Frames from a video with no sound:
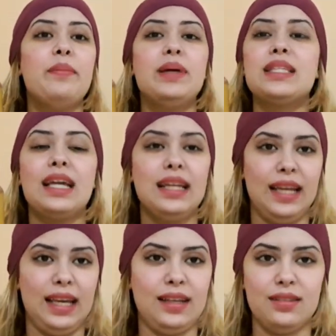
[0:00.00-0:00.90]
ما
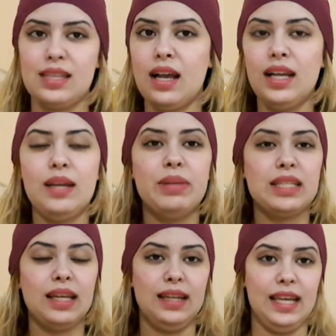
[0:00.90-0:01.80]
تقنعي تاكلي ما
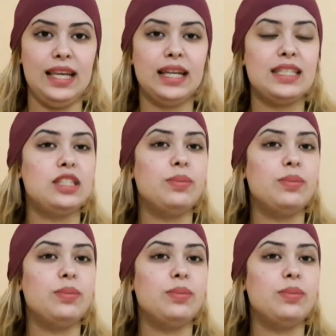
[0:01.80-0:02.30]
تقنعي يا اختي